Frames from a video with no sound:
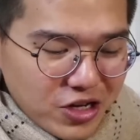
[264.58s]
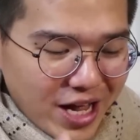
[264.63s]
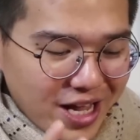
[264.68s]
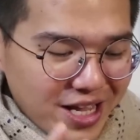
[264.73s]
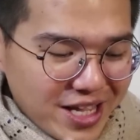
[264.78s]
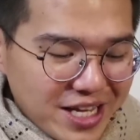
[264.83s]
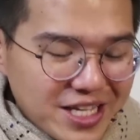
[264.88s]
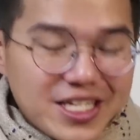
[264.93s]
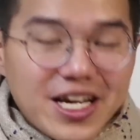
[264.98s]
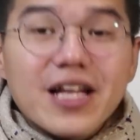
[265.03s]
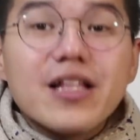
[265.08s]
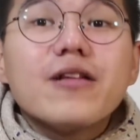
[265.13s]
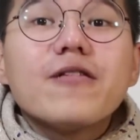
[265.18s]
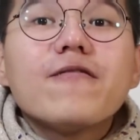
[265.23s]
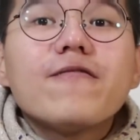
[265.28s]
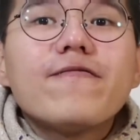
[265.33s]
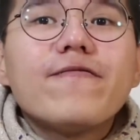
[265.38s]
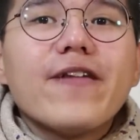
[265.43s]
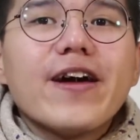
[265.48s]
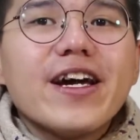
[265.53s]
觉它的零件
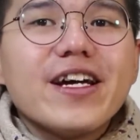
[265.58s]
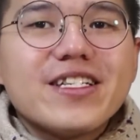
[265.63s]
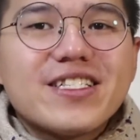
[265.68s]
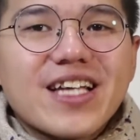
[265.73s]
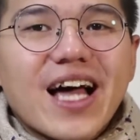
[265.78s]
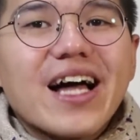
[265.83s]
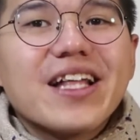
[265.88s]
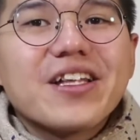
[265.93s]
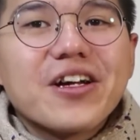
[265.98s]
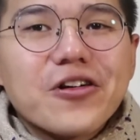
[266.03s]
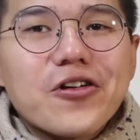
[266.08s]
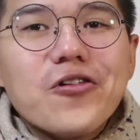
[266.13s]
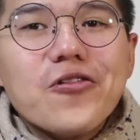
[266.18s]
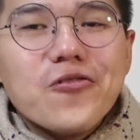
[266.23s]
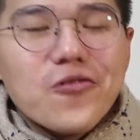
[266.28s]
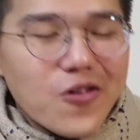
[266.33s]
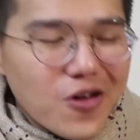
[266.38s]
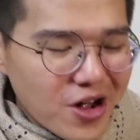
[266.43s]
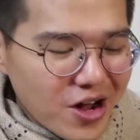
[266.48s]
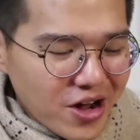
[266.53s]
非常的
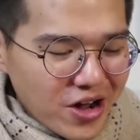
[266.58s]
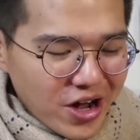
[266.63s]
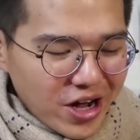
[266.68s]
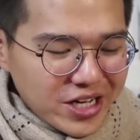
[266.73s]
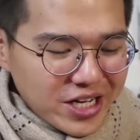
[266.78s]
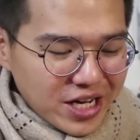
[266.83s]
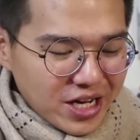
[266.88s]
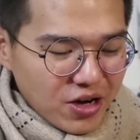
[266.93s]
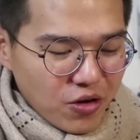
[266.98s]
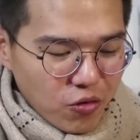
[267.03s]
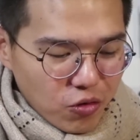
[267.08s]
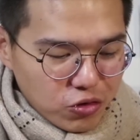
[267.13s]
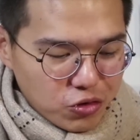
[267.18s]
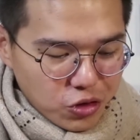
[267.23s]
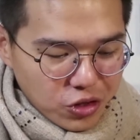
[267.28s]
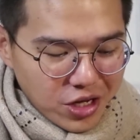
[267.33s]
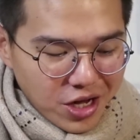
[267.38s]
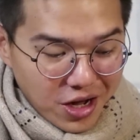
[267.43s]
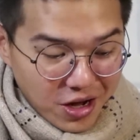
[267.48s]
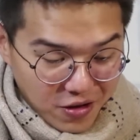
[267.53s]
酷，而且我
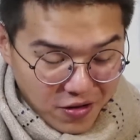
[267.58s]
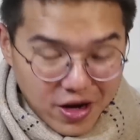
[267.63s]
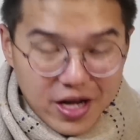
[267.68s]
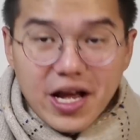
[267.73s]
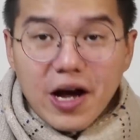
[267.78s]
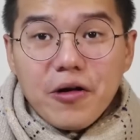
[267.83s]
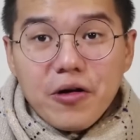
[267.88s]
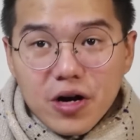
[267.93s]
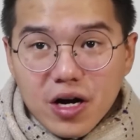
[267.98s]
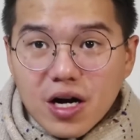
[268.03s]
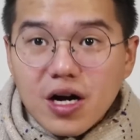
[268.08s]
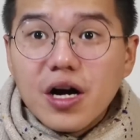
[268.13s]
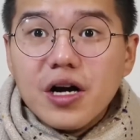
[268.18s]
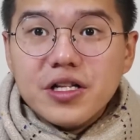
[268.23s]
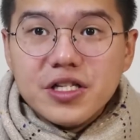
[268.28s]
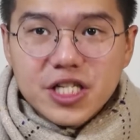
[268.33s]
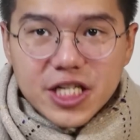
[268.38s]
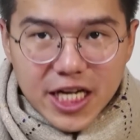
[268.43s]
觉得应该要很